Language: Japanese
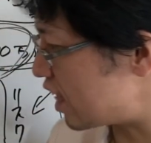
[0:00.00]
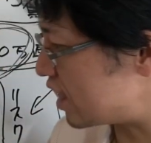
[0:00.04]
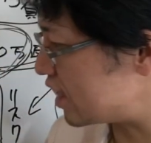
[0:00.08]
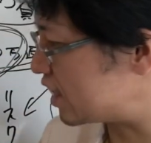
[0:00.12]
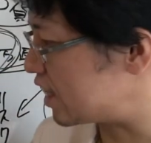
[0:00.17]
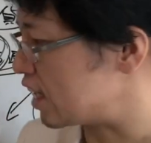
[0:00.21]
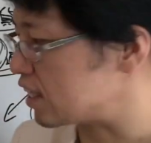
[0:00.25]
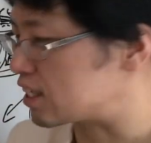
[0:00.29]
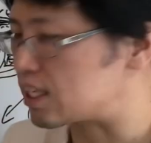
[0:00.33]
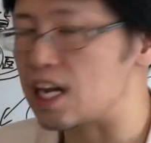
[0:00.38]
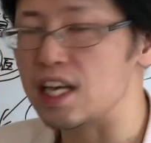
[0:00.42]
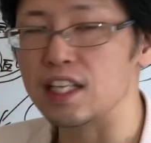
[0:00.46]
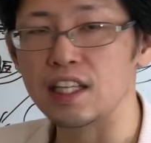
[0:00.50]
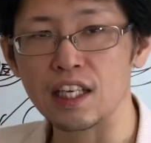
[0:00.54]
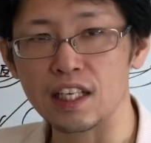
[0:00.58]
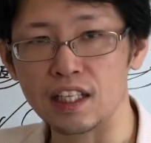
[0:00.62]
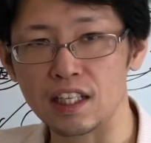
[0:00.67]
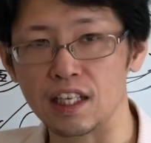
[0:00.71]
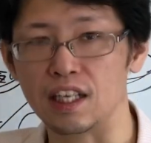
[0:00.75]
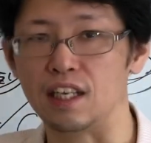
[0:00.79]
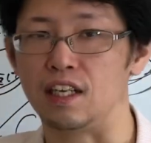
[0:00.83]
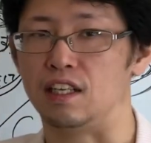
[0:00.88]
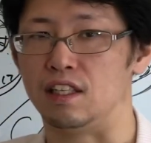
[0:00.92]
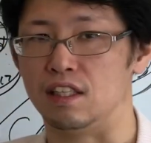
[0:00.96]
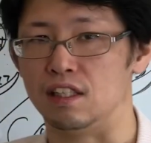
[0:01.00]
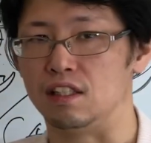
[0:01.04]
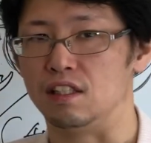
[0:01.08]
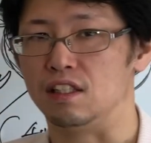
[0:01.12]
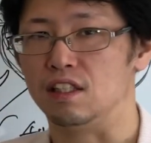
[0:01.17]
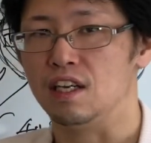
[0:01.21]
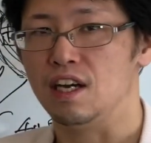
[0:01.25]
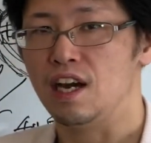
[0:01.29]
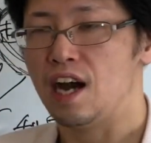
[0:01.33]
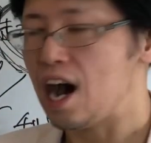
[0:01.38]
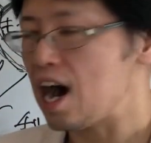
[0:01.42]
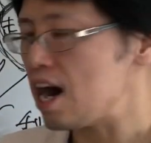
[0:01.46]
り支えてきたからです。
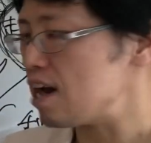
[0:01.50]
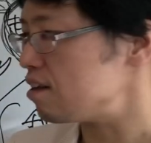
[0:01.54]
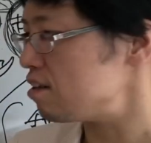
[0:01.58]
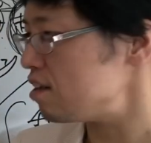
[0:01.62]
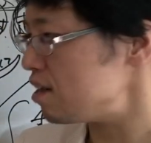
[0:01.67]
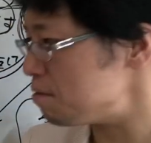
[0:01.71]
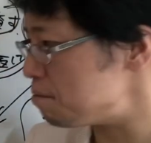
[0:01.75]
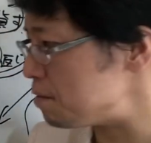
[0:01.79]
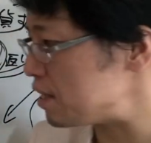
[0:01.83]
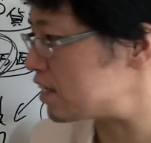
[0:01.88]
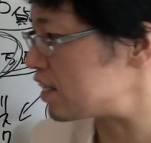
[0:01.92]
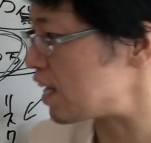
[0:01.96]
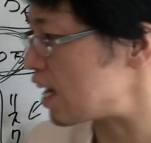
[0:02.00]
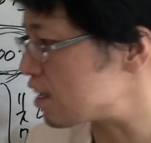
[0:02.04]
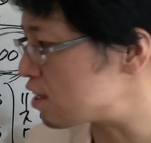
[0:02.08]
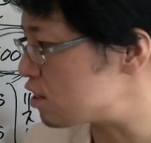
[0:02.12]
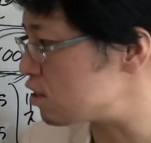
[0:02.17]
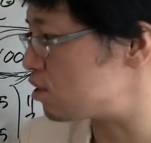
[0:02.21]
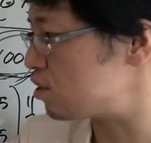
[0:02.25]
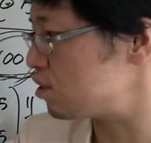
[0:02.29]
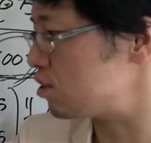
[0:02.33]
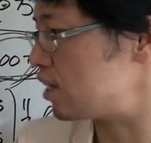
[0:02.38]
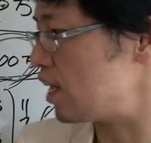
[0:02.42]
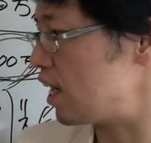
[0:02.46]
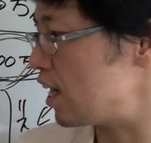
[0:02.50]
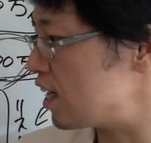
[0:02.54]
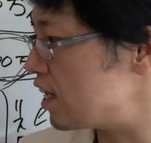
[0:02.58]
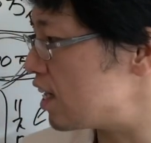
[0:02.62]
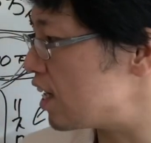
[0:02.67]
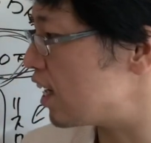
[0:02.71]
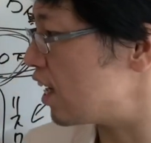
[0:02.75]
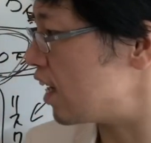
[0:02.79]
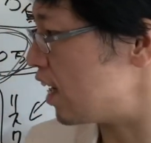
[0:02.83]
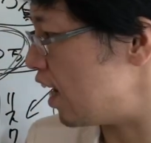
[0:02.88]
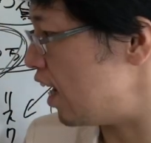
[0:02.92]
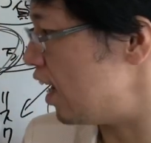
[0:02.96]
ある意味搾取されな
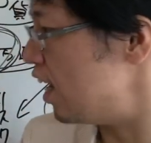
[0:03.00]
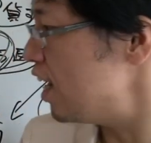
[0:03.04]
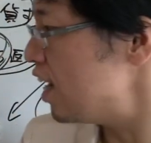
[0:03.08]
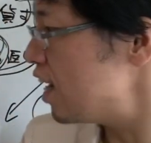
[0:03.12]
がら、